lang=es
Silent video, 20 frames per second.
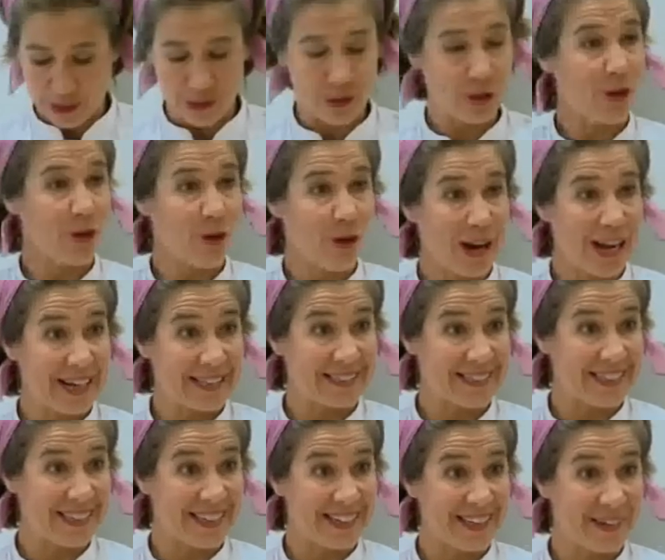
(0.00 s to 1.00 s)
para disfrutar
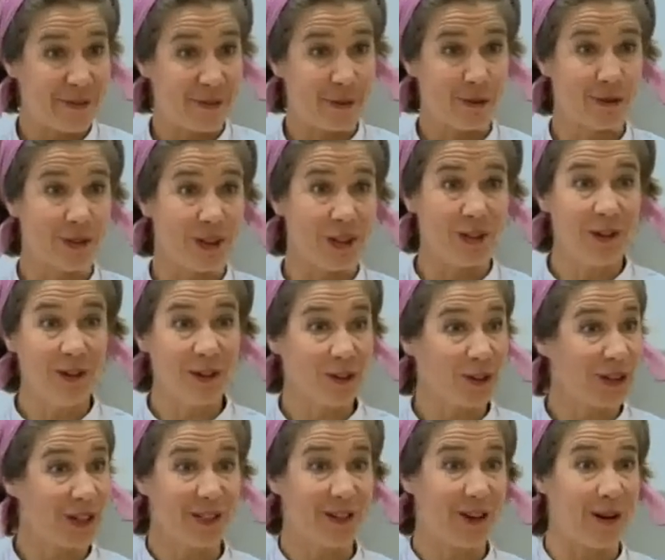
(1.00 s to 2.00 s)
en familia
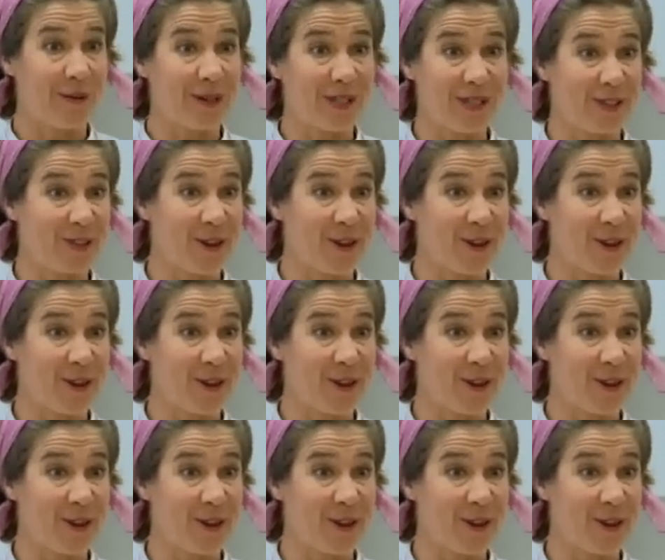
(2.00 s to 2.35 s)
del tiempo